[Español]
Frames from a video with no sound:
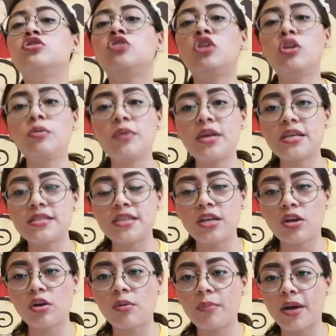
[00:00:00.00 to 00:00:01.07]
Yo lo voy a
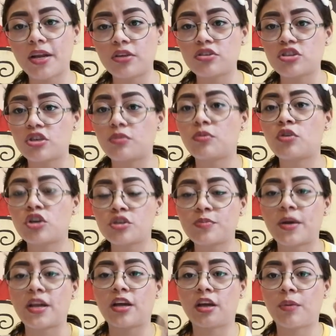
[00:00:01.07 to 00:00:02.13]
hacer con varios dibujos
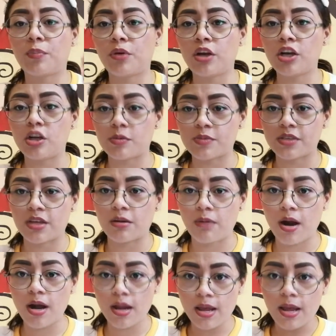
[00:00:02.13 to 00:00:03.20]
para que puedan
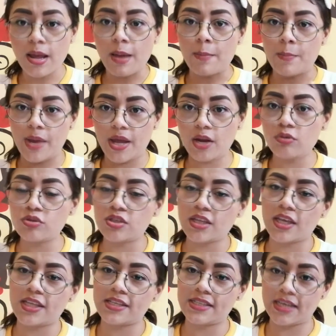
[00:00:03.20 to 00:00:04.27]
observar, pero
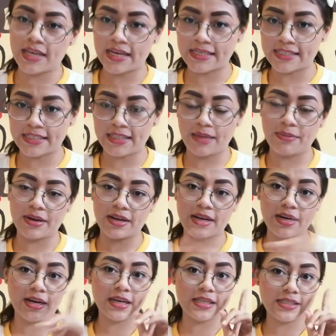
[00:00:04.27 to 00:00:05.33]
ustedes en casita van
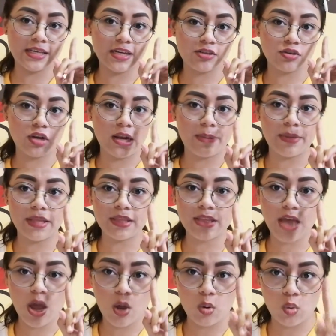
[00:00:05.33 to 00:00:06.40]
a realizar
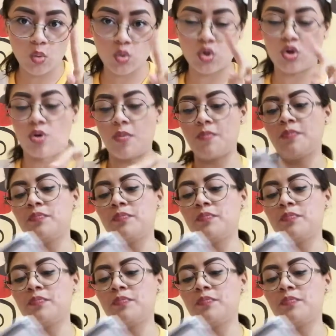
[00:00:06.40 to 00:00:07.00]
solamente uno.